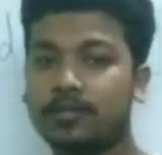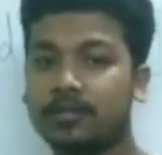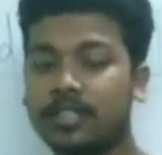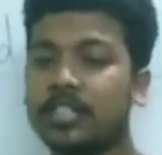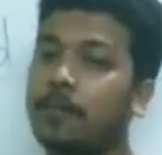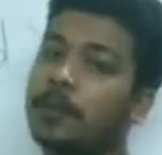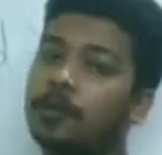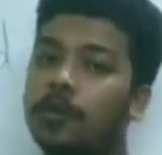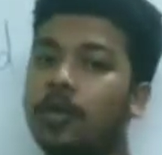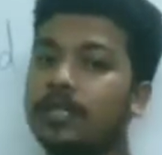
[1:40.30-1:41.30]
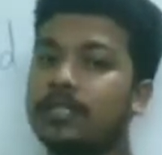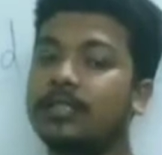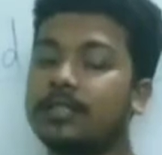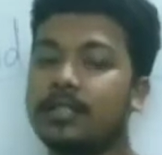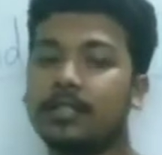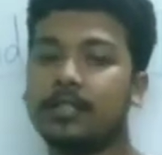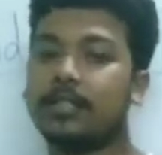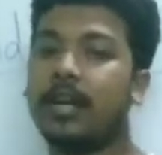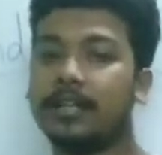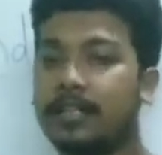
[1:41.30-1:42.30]
যে চ্যাপ্টারগুলো আছে
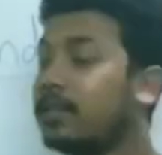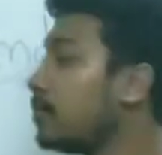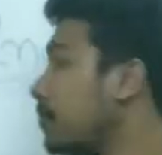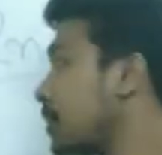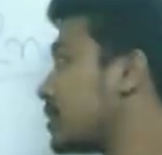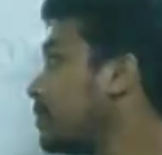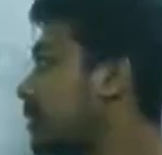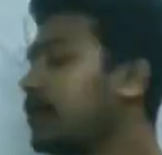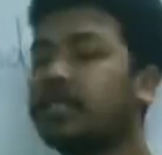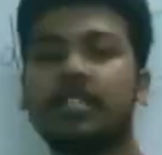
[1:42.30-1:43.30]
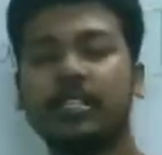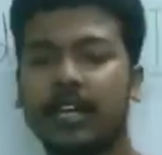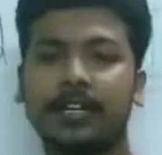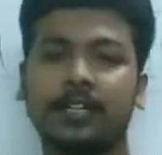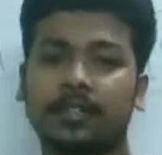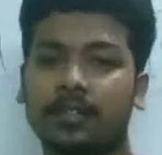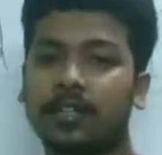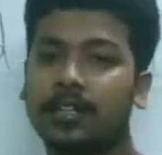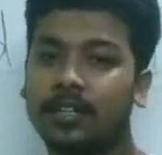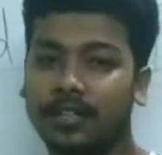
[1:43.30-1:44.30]
থার্ড ইয়ার বিএসসি ম্যাথমেটিক্সের থার্ড ইয়ার
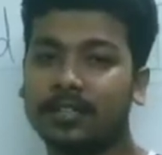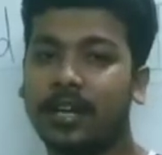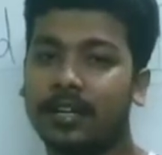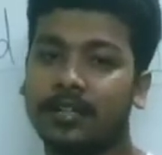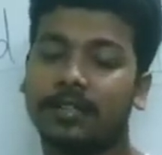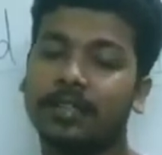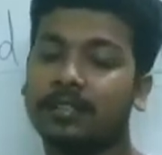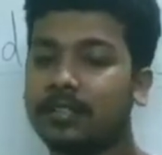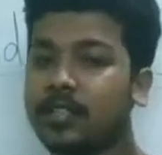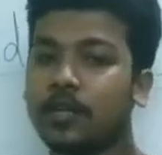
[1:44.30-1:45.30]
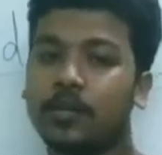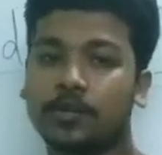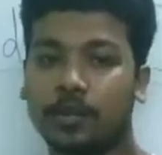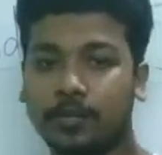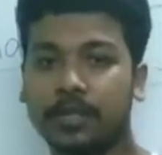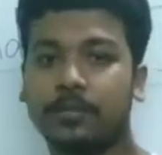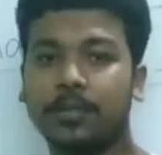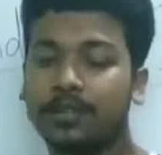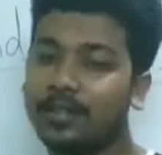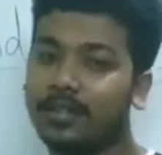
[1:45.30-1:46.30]
থার্ড ইয়ারে সেগুলো সম্বন্ধে আমি
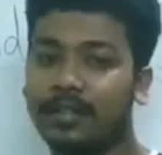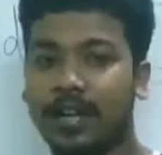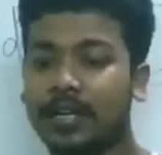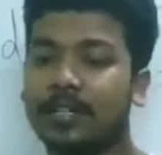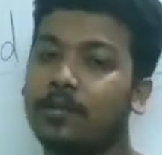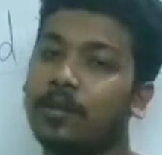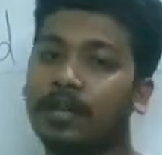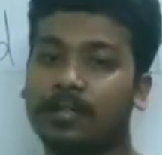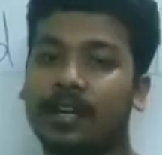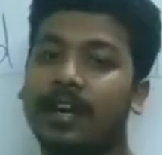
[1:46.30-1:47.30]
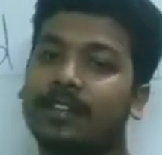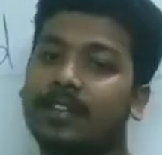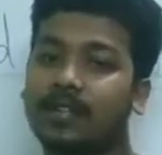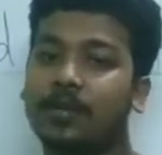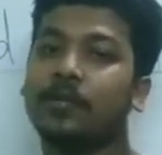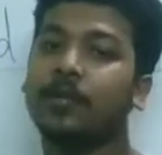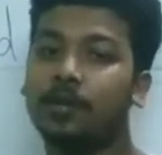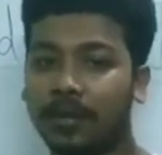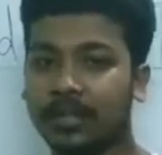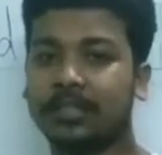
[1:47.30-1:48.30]
একটা করে একটা একটা একটা করে ভিডিও
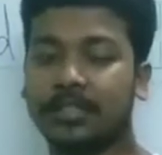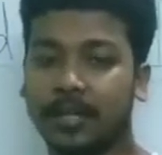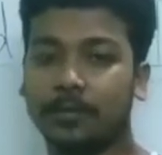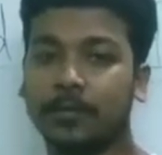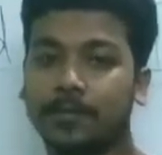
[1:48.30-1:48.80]
বানাতে থাকবো